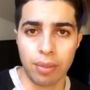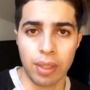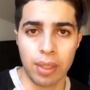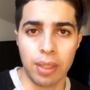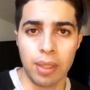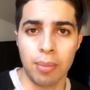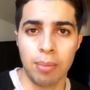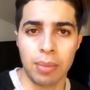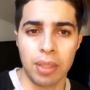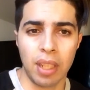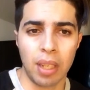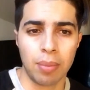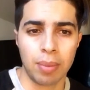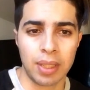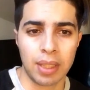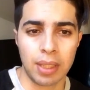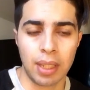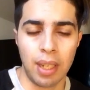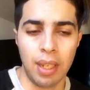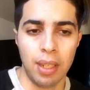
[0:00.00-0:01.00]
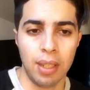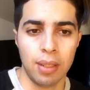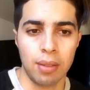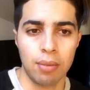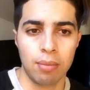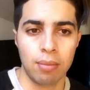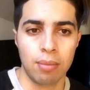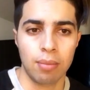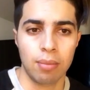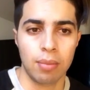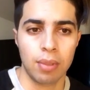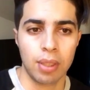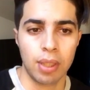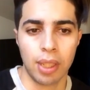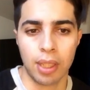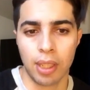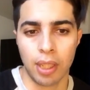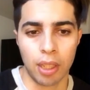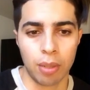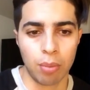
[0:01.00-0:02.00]
فيه الدم ديال بصح
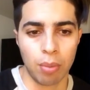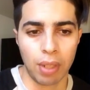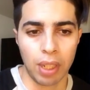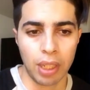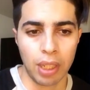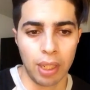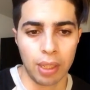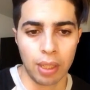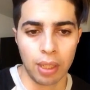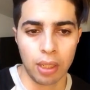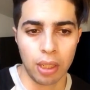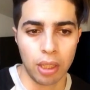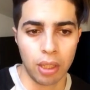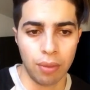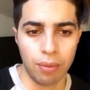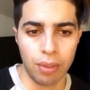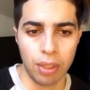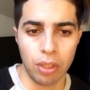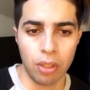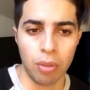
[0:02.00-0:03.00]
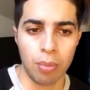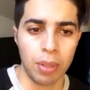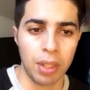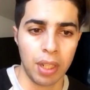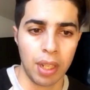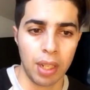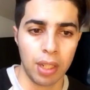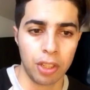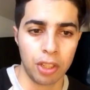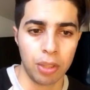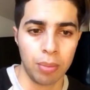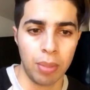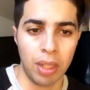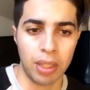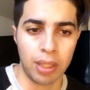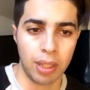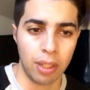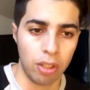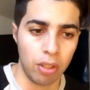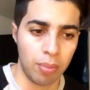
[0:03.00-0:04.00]
داكشي علاش مابقيتش حطيت شي فيديو من نهار
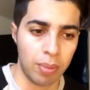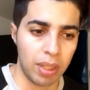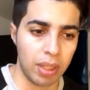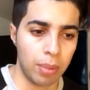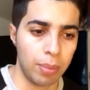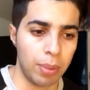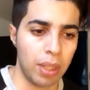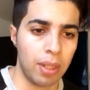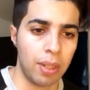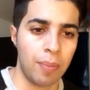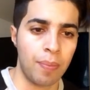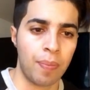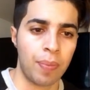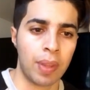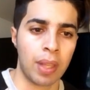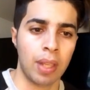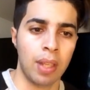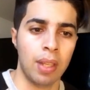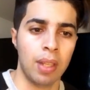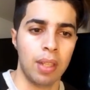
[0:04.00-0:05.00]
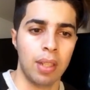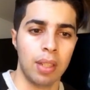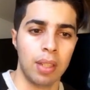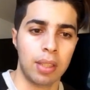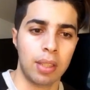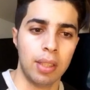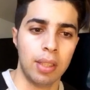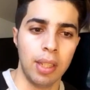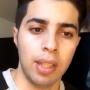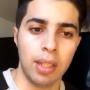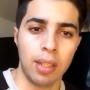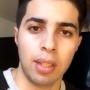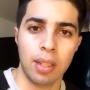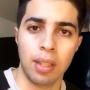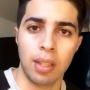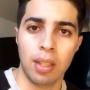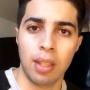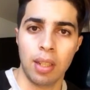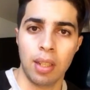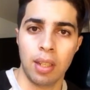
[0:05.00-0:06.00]
الجمعه اليوم بقى اثنين
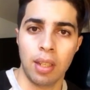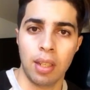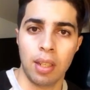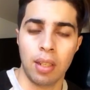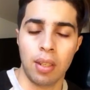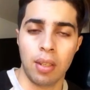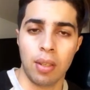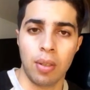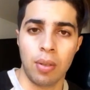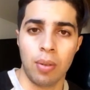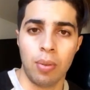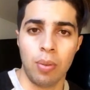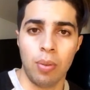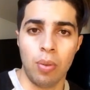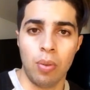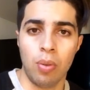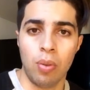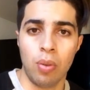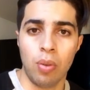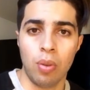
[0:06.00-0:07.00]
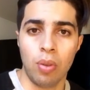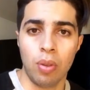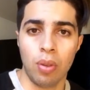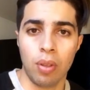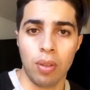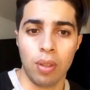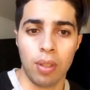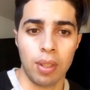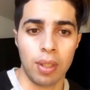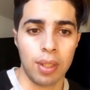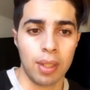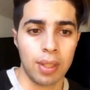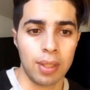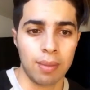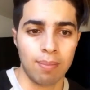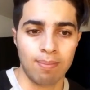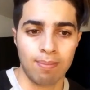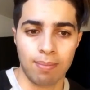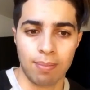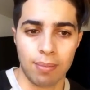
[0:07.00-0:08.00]
و
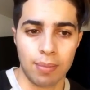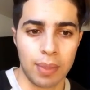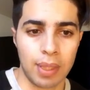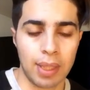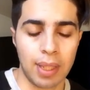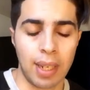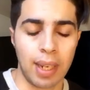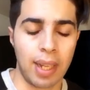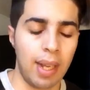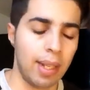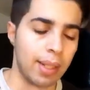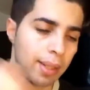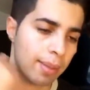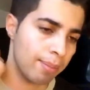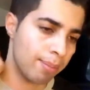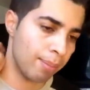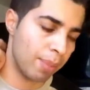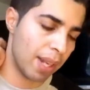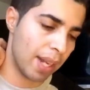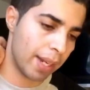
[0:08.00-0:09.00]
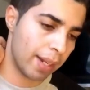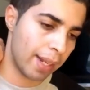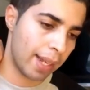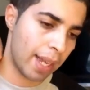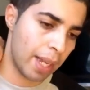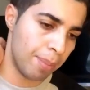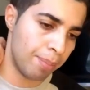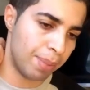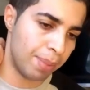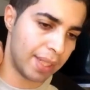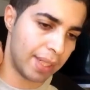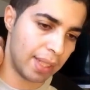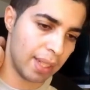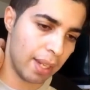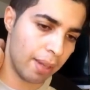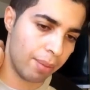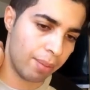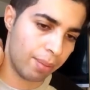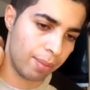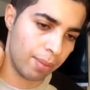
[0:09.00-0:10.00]
صراحه بلان خايب
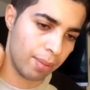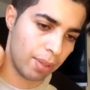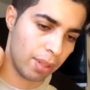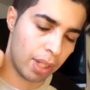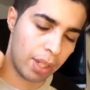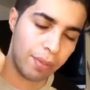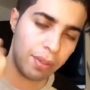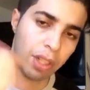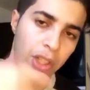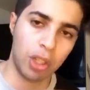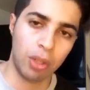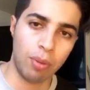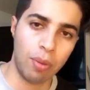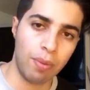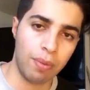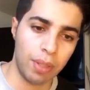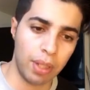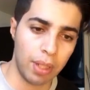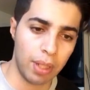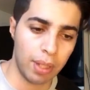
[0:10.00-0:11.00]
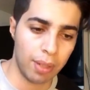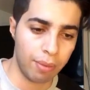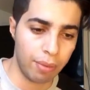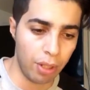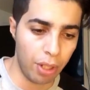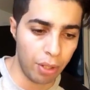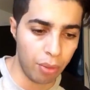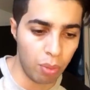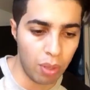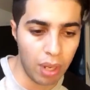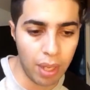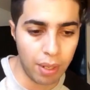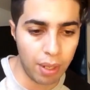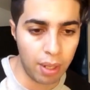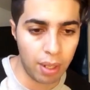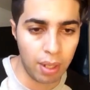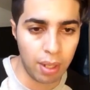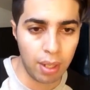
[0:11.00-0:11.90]
بزاف كيف كتشوفوا في في العنوان